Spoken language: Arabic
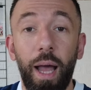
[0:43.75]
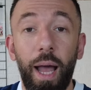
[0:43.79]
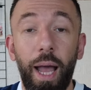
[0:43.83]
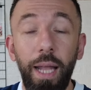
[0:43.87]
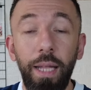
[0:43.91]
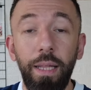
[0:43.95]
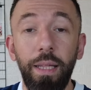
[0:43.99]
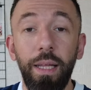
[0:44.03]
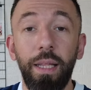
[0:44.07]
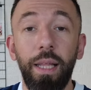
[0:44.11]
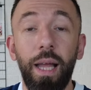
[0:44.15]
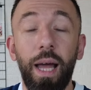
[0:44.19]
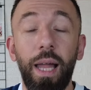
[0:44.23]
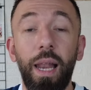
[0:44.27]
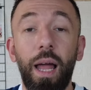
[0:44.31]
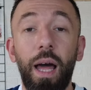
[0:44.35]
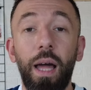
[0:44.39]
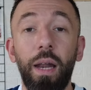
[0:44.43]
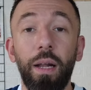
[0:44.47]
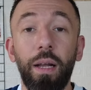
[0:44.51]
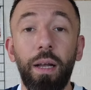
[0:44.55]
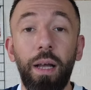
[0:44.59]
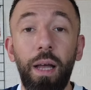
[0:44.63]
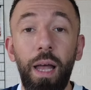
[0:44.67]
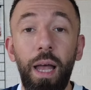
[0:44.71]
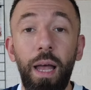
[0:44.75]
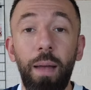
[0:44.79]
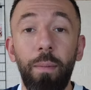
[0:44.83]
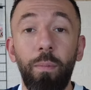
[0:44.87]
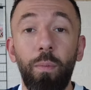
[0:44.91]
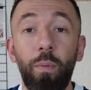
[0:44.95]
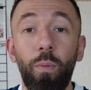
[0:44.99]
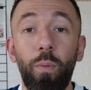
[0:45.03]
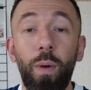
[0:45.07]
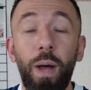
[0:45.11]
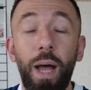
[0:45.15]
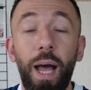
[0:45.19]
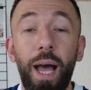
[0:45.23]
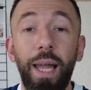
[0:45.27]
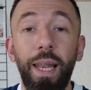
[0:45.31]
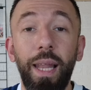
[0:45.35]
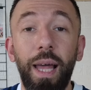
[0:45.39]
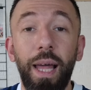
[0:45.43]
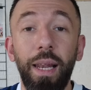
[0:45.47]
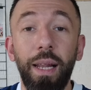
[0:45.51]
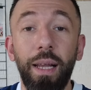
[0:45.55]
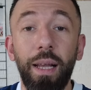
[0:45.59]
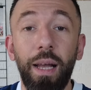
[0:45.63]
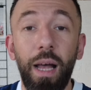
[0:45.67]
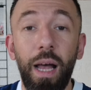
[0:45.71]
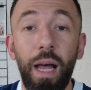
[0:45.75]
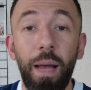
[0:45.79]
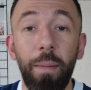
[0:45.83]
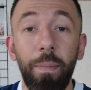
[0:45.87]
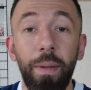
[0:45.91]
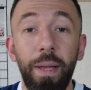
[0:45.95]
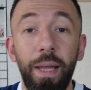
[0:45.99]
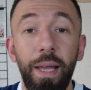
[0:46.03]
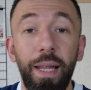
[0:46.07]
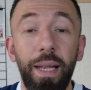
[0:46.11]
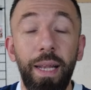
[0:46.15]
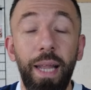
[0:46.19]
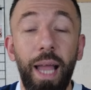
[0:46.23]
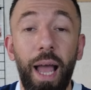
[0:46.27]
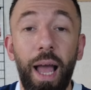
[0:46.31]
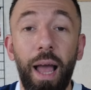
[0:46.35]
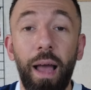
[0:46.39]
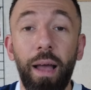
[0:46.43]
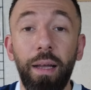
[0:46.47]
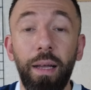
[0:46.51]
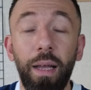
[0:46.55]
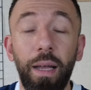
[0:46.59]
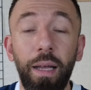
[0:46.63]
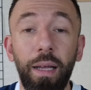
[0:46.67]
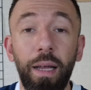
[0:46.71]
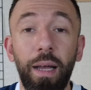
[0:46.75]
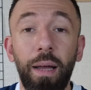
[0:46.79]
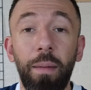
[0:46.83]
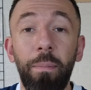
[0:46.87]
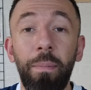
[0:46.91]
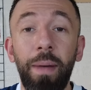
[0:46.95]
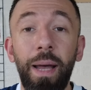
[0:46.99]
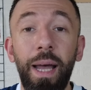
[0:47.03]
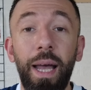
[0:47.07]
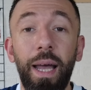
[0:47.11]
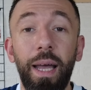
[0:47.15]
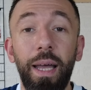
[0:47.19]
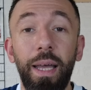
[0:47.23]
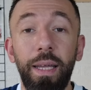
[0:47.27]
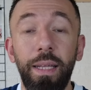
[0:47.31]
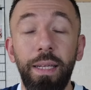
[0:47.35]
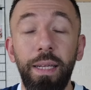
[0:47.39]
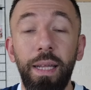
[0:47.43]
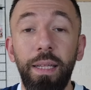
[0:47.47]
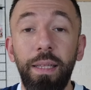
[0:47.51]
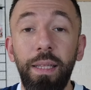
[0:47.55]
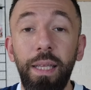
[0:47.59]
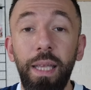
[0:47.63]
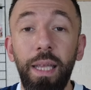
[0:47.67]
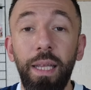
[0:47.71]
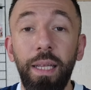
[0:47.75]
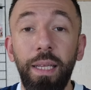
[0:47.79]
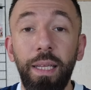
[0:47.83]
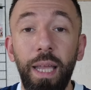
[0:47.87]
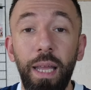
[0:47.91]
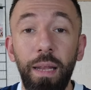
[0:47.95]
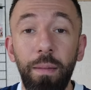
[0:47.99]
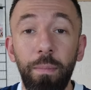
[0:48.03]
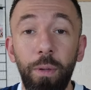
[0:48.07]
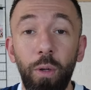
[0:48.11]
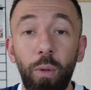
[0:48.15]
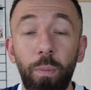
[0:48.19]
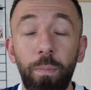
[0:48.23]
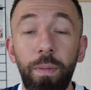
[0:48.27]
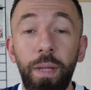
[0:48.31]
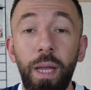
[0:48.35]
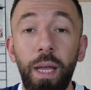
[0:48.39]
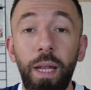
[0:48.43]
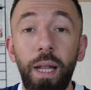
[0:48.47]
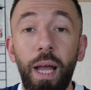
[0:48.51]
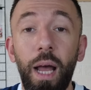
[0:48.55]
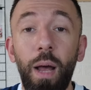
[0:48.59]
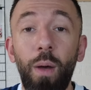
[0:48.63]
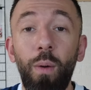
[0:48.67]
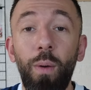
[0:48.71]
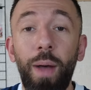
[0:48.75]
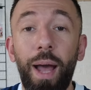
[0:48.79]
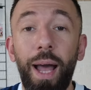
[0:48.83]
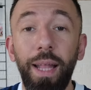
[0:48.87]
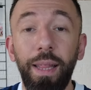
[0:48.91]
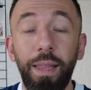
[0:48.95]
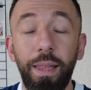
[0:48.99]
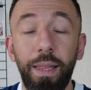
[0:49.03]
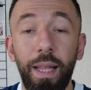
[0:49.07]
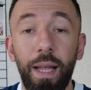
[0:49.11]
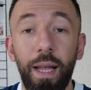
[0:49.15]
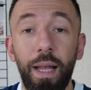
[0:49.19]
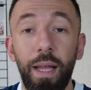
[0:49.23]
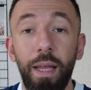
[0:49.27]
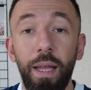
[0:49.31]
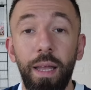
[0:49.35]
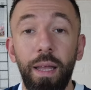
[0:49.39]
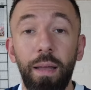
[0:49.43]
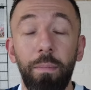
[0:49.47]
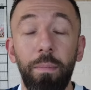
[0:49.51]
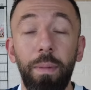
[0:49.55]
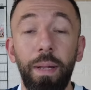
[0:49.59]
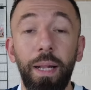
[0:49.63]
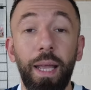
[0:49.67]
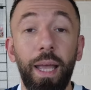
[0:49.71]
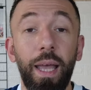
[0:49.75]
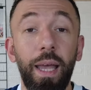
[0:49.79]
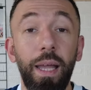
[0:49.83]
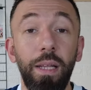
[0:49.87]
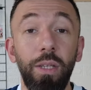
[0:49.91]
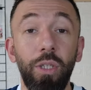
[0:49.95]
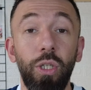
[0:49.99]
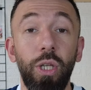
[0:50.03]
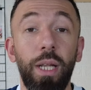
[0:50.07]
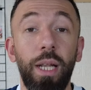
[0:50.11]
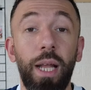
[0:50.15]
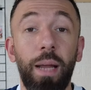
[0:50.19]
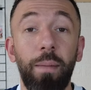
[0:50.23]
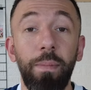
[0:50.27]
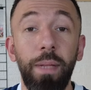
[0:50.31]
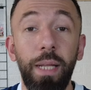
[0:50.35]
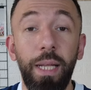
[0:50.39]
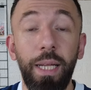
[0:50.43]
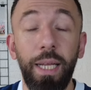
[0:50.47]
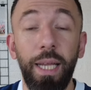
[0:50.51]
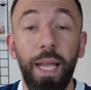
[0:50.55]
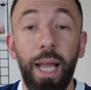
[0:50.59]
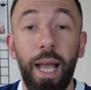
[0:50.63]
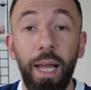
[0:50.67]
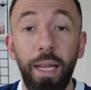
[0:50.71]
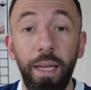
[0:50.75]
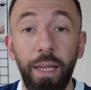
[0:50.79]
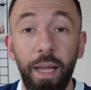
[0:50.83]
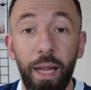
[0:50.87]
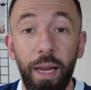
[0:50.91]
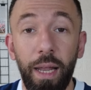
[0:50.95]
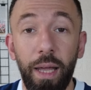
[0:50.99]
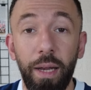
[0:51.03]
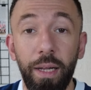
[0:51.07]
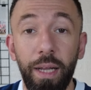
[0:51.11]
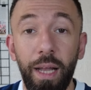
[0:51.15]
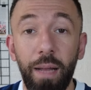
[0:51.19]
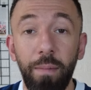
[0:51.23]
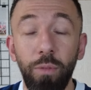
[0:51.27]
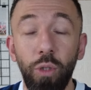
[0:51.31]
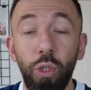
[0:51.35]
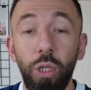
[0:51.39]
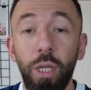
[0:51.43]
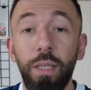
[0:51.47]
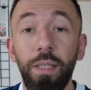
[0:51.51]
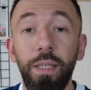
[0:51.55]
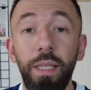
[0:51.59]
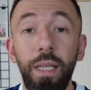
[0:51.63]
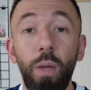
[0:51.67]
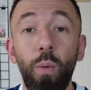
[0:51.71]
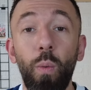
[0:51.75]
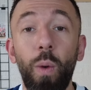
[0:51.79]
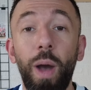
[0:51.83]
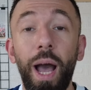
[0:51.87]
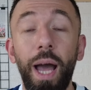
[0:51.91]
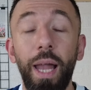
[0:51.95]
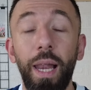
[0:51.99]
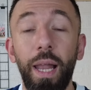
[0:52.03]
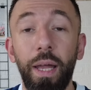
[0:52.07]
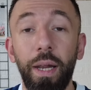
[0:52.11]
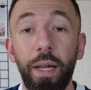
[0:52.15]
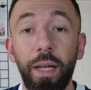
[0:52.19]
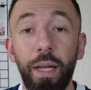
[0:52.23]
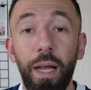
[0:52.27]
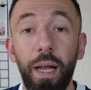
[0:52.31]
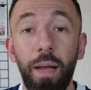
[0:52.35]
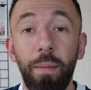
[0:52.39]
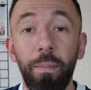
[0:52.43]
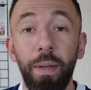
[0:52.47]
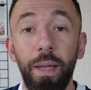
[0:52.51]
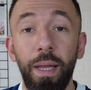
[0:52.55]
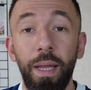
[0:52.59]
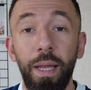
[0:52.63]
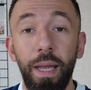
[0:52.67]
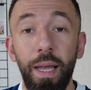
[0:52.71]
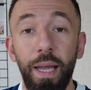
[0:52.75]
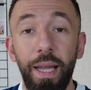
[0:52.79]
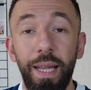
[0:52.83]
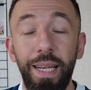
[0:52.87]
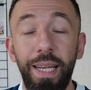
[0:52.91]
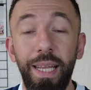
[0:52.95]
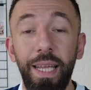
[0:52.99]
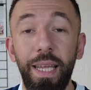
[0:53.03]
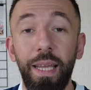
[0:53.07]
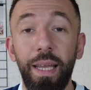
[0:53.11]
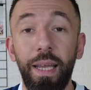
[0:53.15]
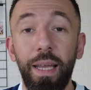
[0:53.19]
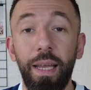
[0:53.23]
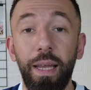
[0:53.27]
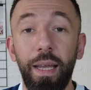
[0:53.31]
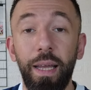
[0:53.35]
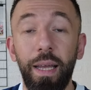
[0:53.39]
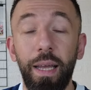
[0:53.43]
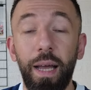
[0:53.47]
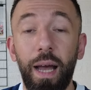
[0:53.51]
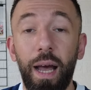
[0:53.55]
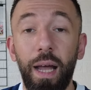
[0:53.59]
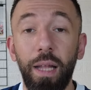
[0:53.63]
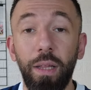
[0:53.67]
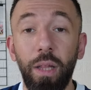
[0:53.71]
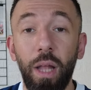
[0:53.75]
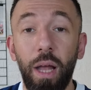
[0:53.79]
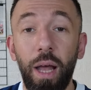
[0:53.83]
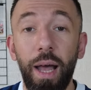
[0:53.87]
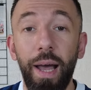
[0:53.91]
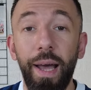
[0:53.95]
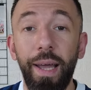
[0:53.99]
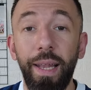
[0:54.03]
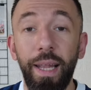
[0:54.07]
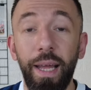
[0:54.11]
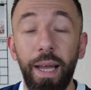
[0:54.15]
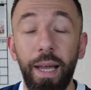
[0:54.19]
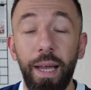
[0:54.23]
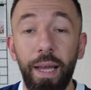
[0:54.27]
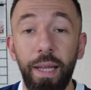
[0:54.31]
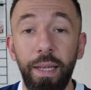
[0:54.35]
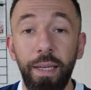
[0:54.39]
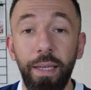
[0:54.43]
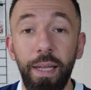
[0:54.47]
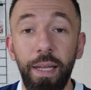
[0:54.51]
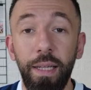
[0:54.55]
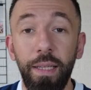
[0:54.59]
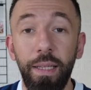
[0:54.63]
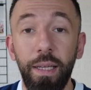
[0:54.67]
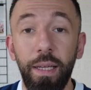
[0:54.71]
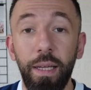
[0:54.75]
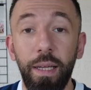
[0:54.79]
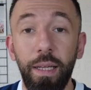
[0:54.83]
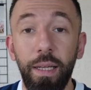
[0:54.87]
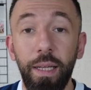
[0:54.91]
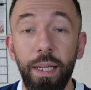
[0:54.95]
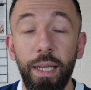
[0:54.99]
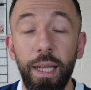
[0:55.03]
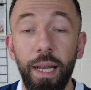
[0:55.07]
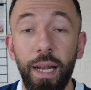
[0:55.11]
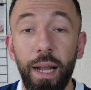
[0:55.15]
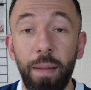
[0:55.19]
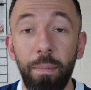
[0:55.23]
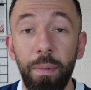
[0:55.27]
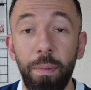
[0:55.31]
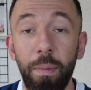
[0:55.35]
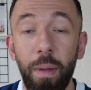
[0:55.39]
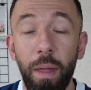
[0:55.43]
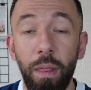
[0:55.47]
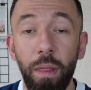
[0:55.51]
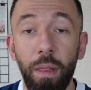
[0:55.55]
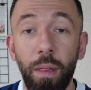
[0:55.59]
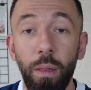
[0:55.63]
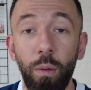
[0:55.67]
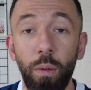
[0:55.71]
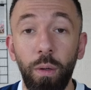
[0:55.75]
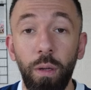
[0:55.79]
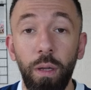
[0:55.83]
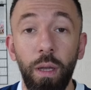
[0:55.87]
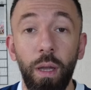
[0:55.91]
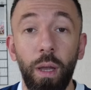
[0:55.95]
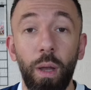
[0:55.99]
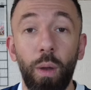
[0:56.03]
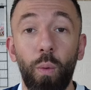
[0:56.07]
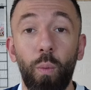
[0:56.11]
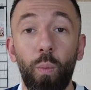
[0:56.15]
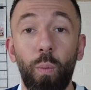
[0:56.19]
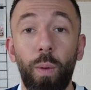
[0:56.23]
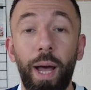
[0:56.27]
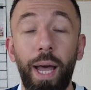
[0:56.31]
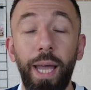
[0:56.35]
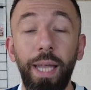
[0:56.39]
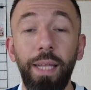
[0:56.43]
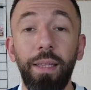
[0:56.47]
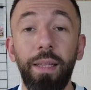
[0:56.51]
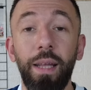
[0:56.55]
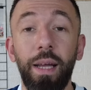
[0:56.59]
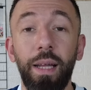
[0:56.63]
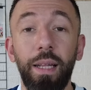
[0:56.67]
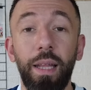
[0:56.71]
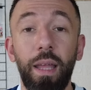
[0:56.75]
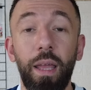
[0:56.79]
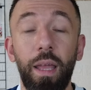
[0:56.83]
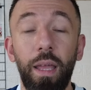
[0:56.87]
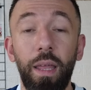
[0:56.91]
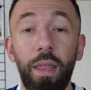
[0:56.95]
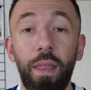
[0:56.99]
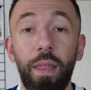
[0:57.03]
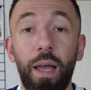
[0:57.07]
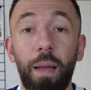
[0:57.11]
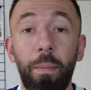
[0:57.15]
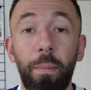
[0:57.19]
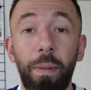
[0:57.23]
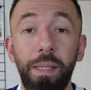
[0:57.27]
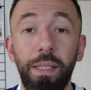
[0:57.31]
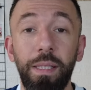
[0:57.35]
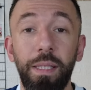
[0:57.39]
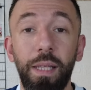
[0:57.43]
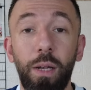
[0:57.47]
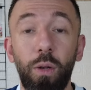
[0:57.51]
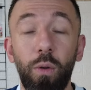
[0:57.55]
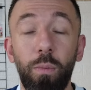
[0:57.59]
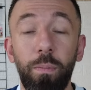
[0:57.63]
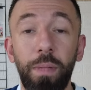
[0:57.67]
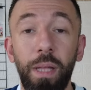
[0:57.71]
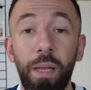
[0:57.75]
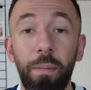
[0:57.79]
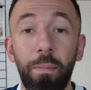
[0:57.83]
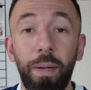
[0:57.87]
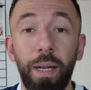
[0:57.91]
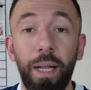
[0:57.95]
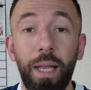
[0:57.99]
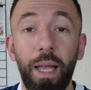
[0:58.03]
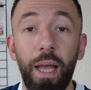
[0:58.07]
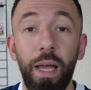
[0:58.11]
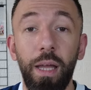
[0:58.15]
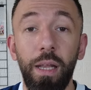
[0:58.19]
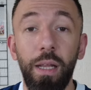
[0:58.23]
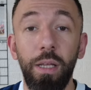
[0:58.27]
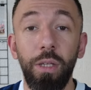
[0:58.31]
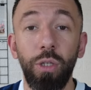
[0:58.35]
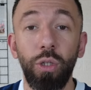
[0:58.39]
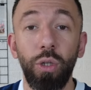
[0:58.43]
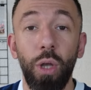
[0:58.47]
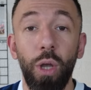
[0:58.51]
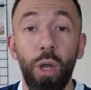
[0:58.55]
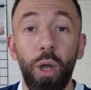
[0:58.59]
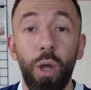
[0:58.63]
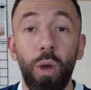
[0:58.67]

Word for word: ايضا الارقام والالقاب اللي حققها مع نادي ان كان بلبنان او حتى بالخارج يعني عم نحكي عن الارقام الشخصيه والارقام اللي اعطاها آه، للنادي اللي كان عم بيمثله وأيضا إذا مثل لبنان بالخارج